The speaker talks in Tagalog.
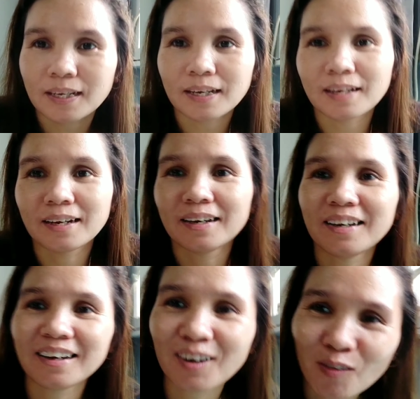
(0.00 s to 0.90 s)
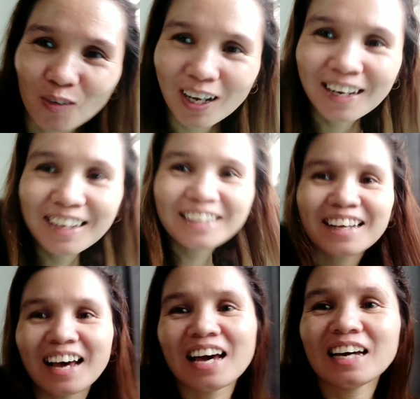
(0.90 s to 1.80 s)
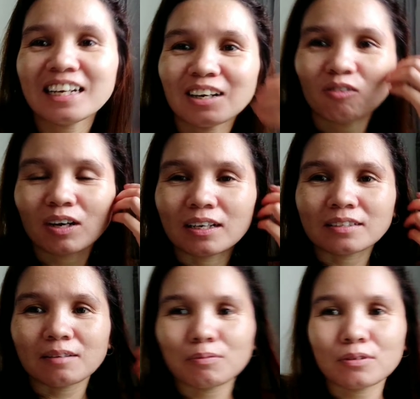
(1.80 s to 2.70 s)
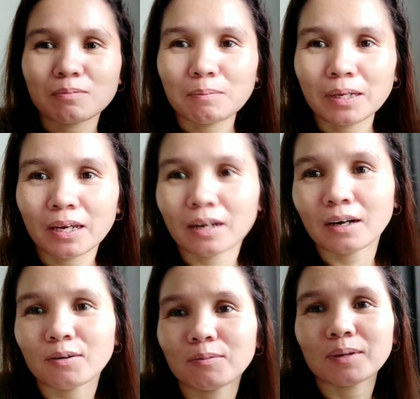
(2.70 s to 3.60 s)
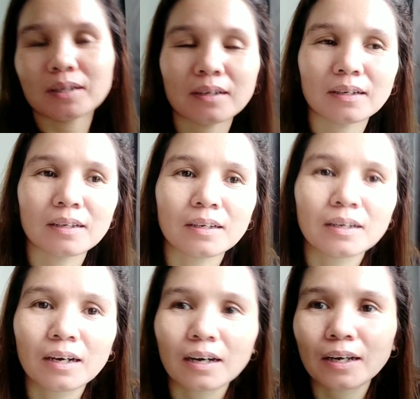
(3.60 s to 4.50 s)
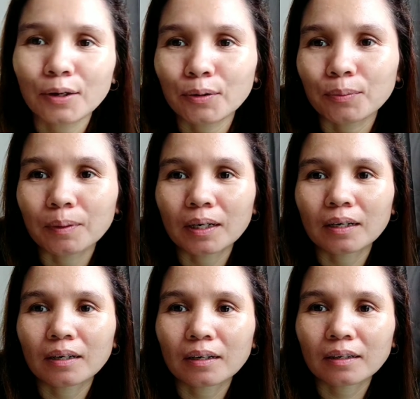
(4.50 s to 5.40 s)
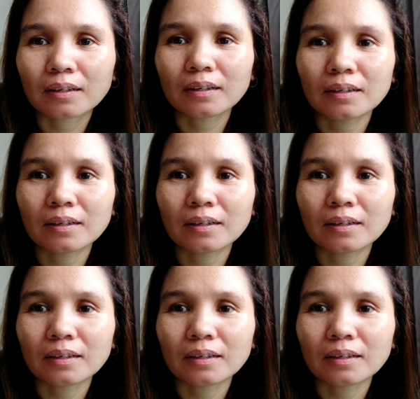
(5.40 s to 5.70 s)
na nagwalis tapos mamaya na ako mag ano mag